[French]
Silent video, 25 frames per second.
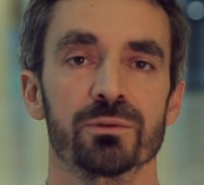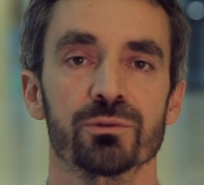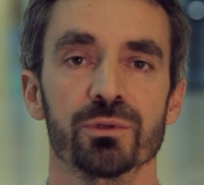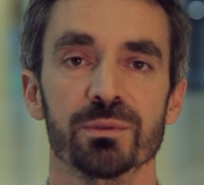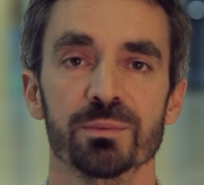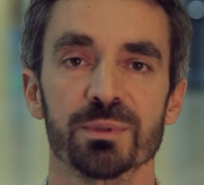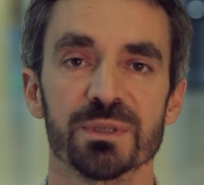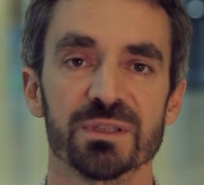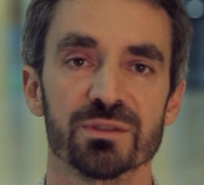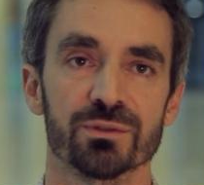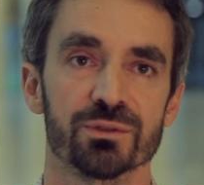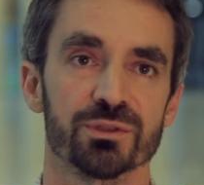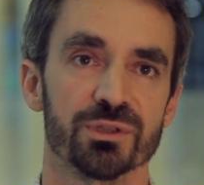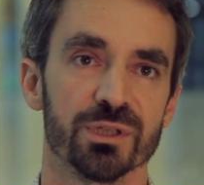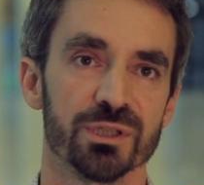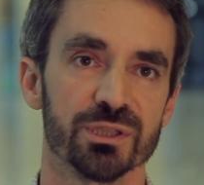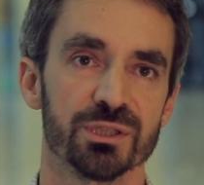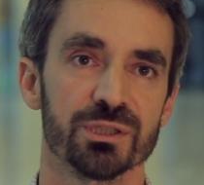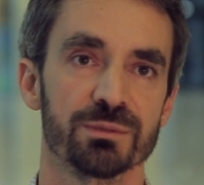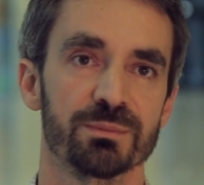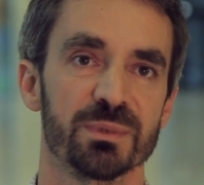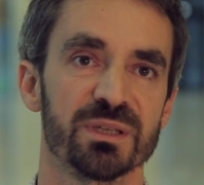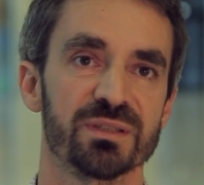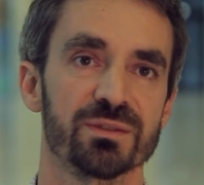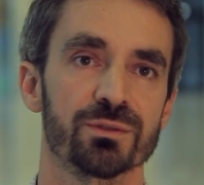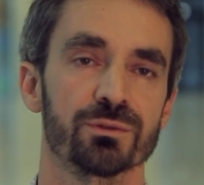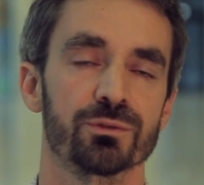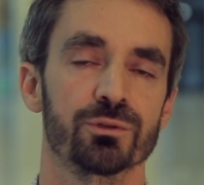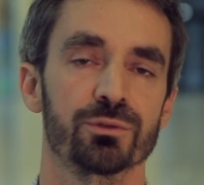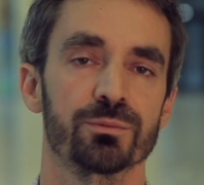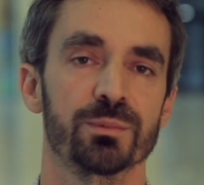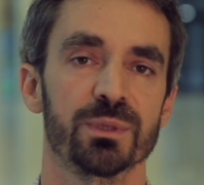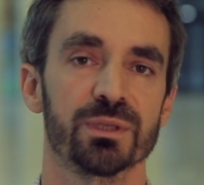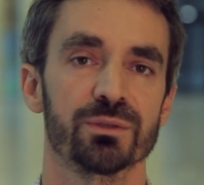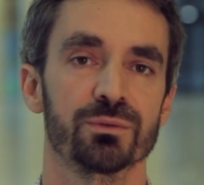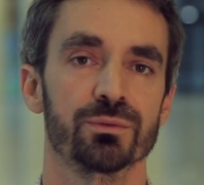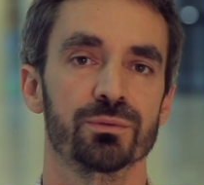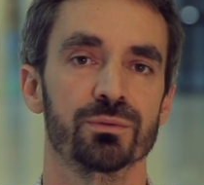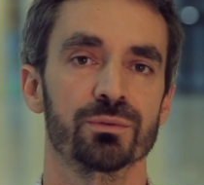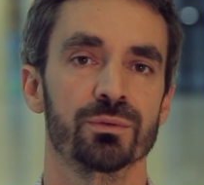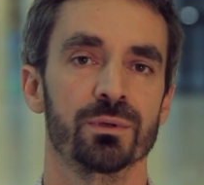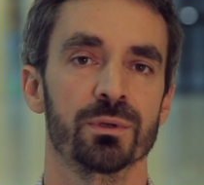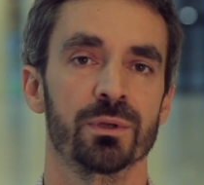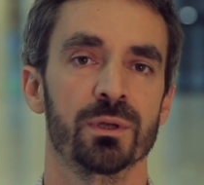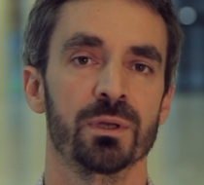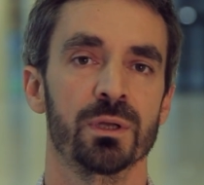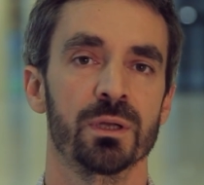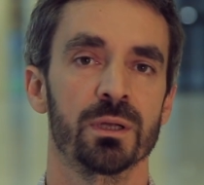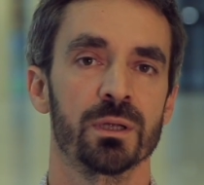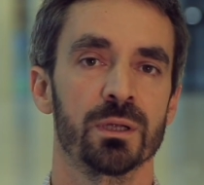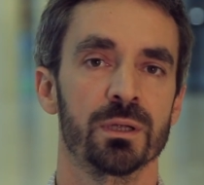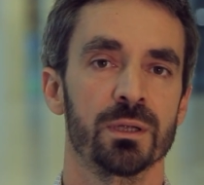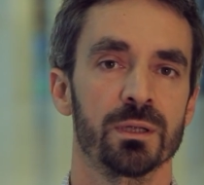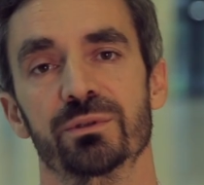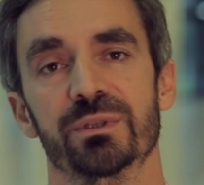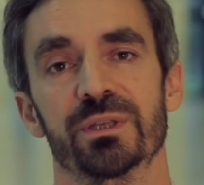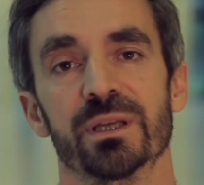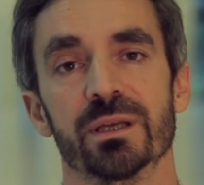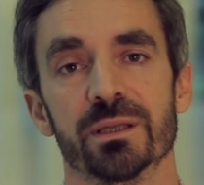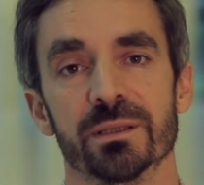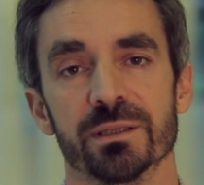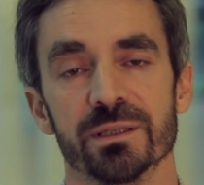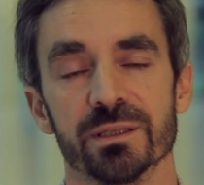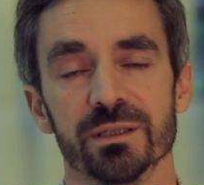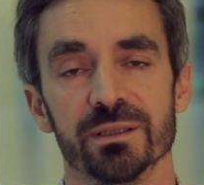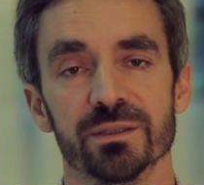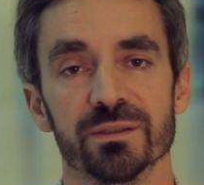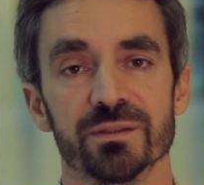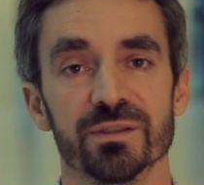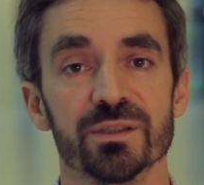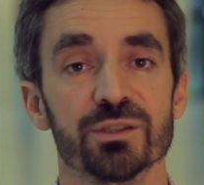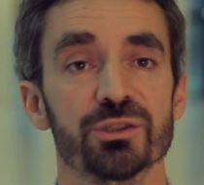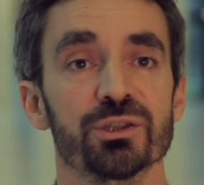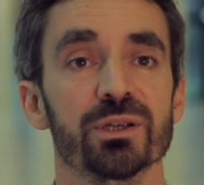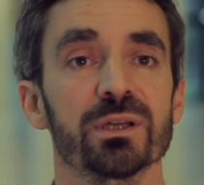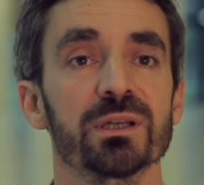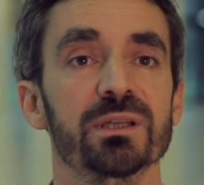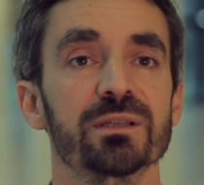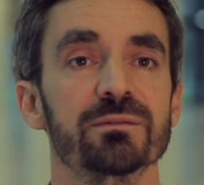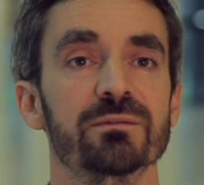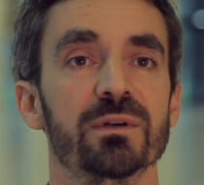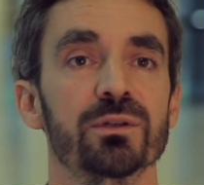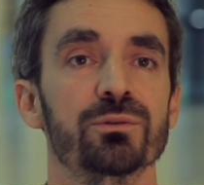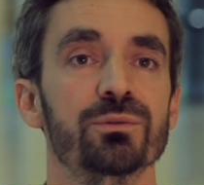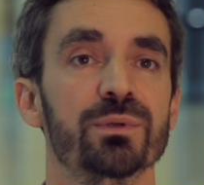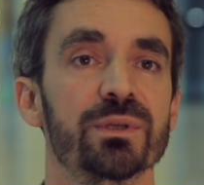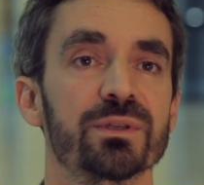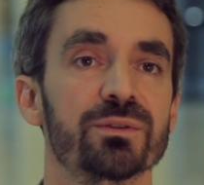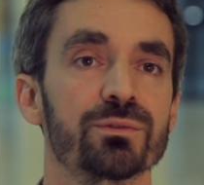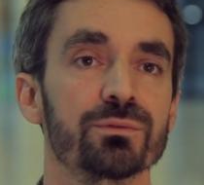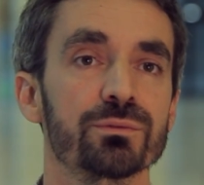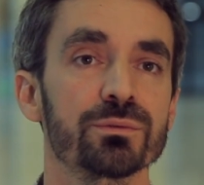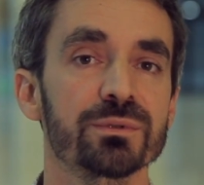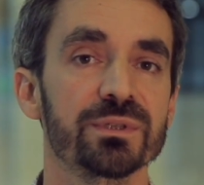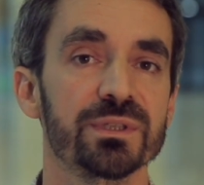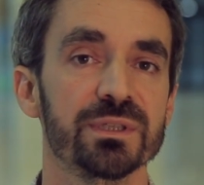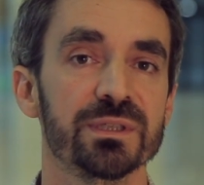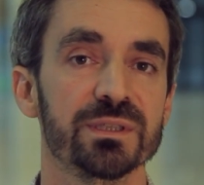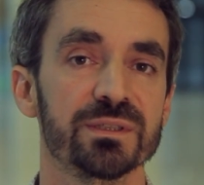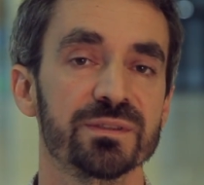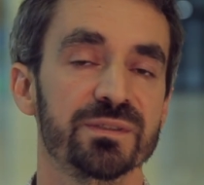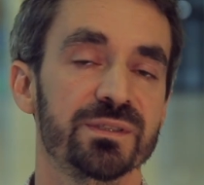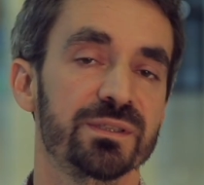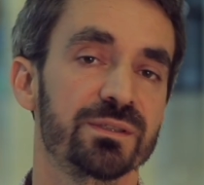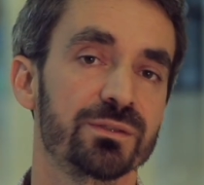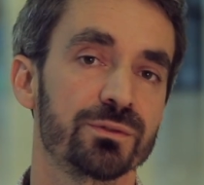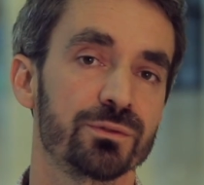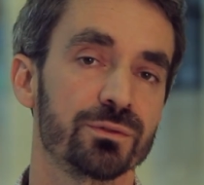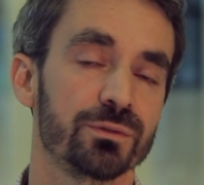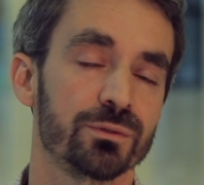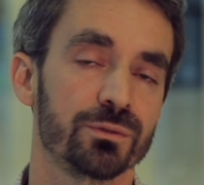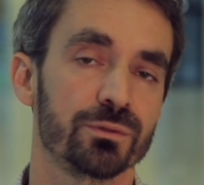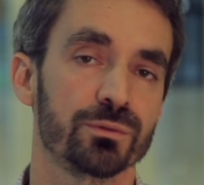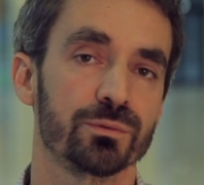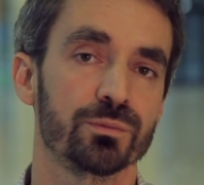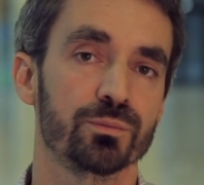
des prises en charge des patients comateux. Il y a des échelles d'évaluation qui existent